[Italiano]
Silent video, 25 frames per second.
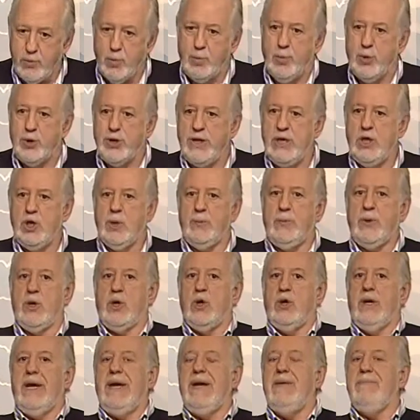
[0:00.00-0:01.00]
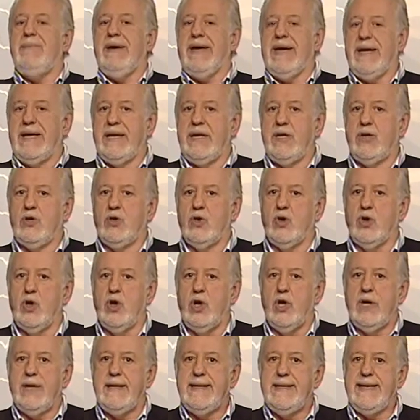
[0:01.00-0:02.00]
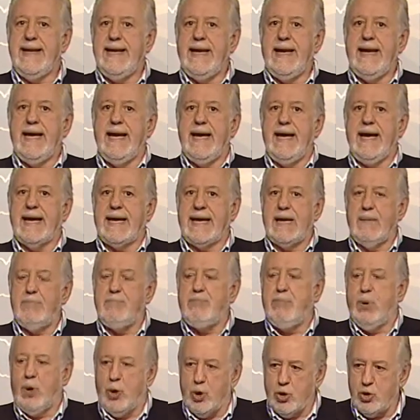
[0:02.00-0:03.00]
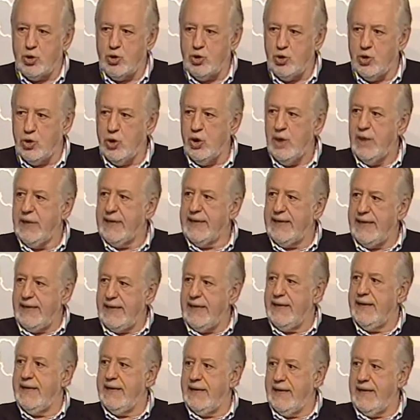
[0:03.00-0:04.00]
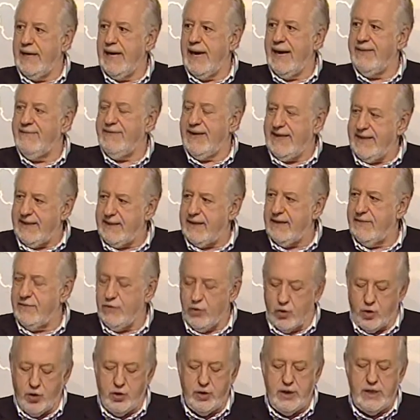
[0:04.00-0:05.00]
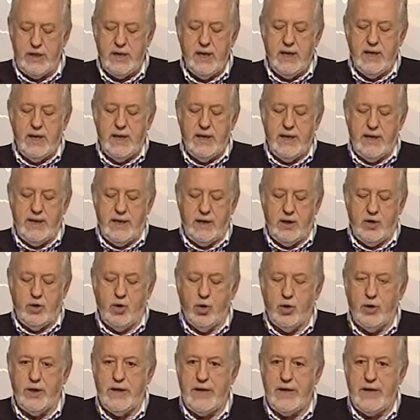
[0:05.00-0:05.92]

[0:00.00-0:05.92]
un pochino però nel merito del rapporto che eh, avete voi eh, con